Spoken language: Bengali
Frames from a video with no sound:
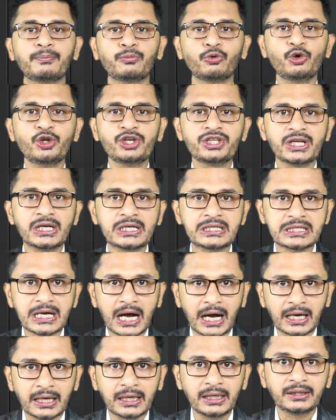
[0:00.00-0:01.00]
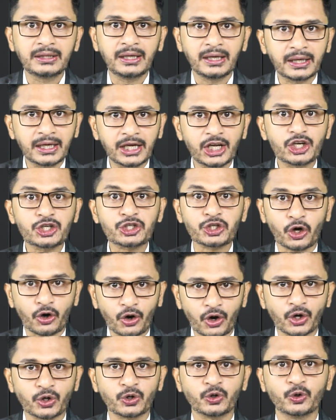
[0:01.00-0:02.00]
পুলিশের চাকরি থেকে
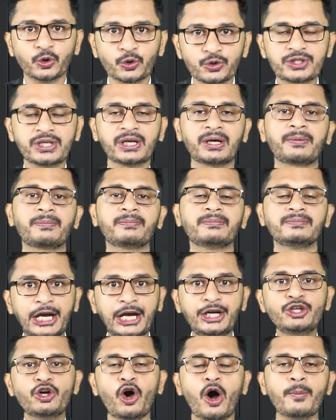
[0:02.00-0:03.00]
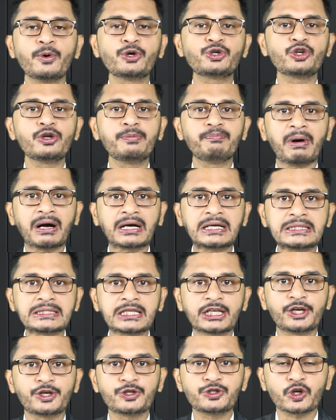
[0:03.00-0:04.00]
সরানো হচ্ছে এটি অবশ্যই
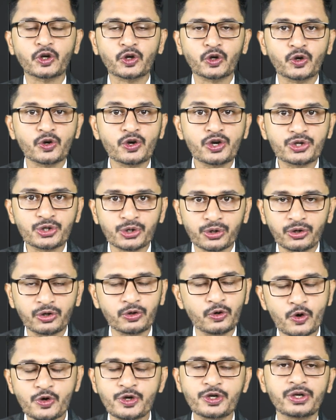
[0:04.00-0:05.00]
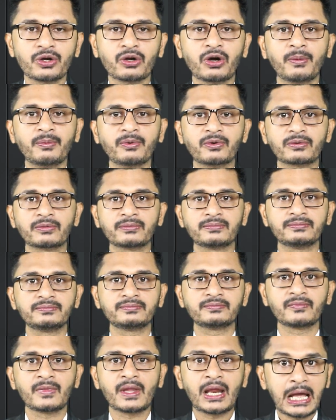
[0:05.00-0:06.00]
পাকিস্তানের জনগণের জন্য খুশির খবর
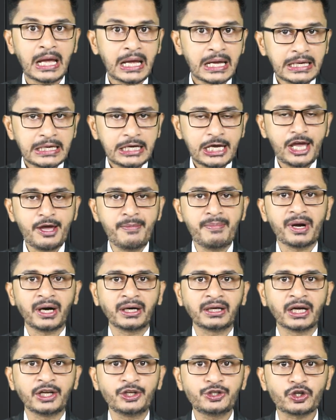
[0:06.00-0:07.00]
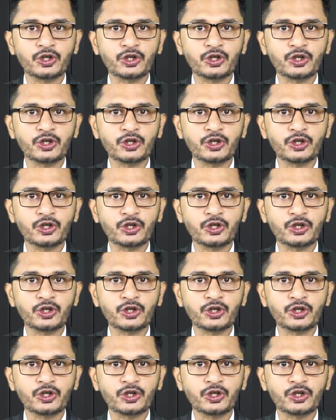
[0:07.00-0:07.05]
ইমরান খান